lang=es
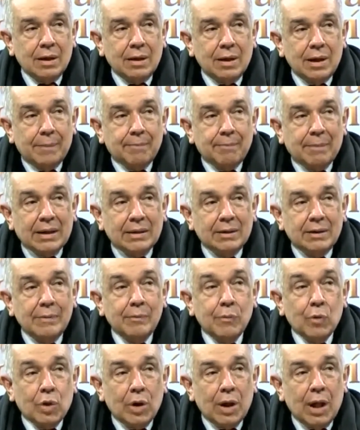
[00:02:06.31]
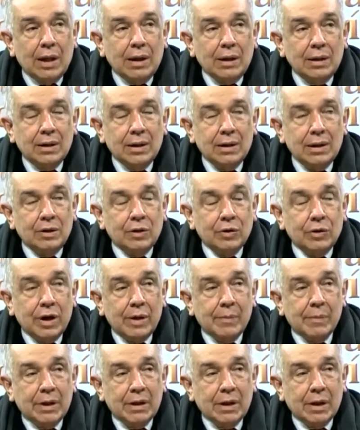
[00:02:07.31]
en la parte moral, es decir, los
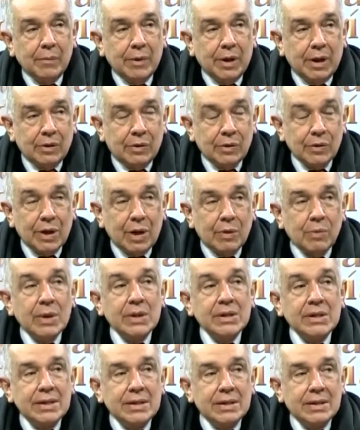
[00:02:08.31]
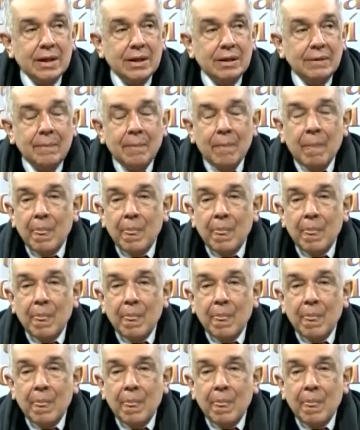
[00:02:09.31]
diez mandamientos ya no existen